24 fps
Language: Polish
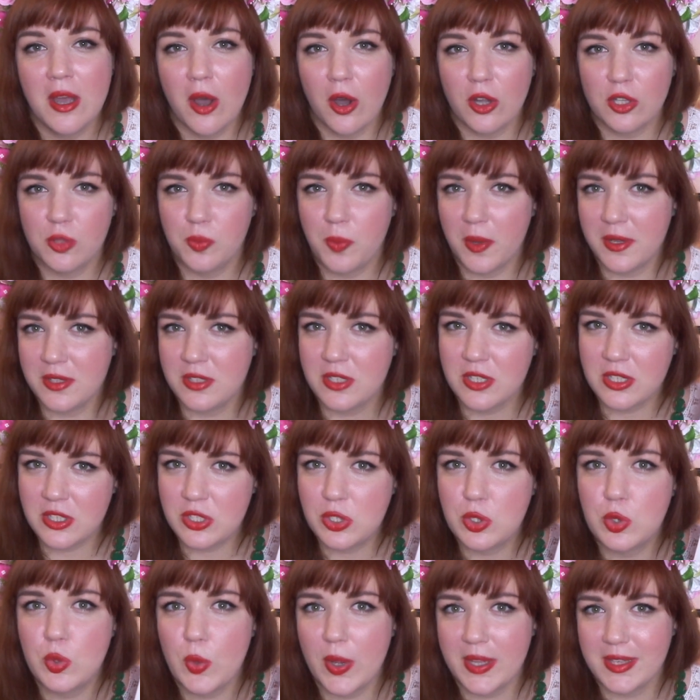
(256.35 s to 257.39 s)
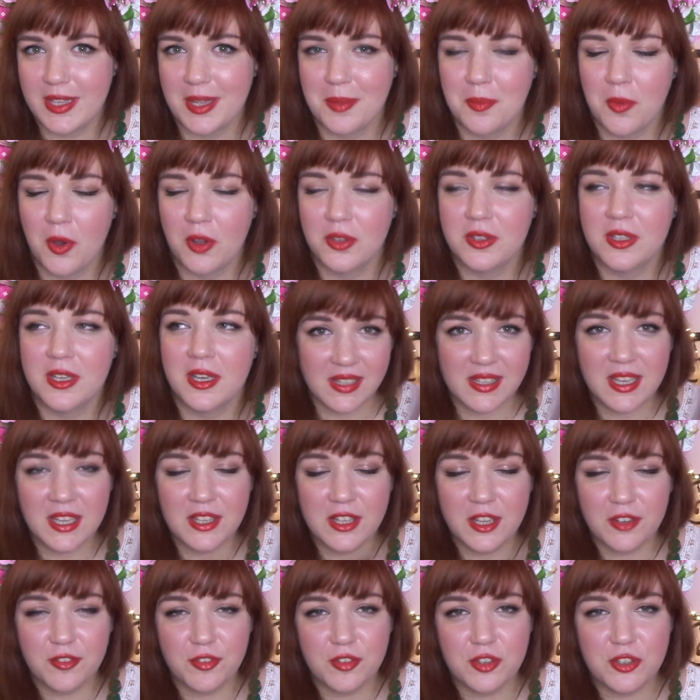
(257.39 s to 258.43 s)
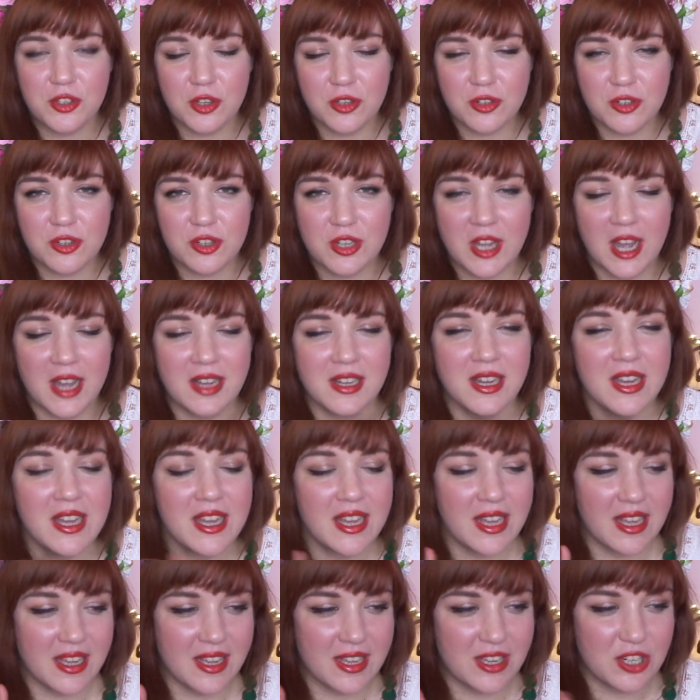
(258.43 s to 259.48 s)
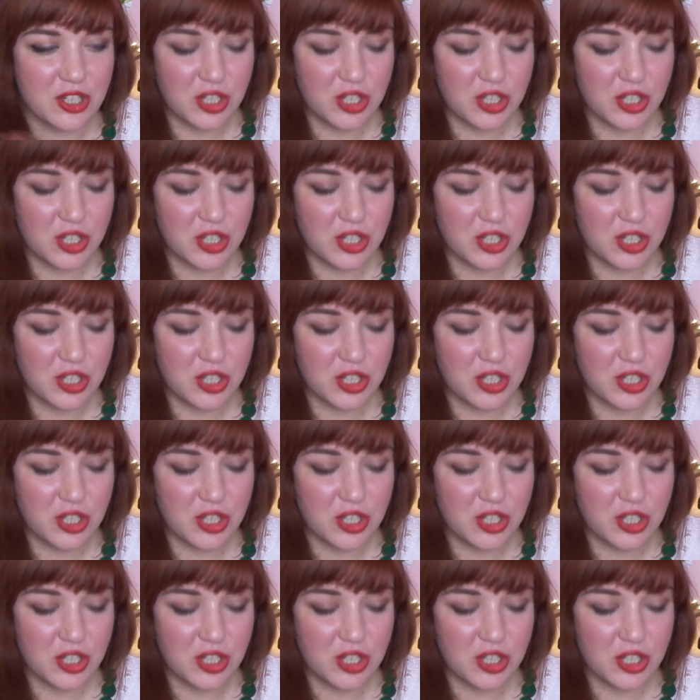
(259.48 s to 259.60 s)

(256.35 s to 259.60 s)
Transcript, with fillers: odpędzić złe demony. Jednak w książkach e,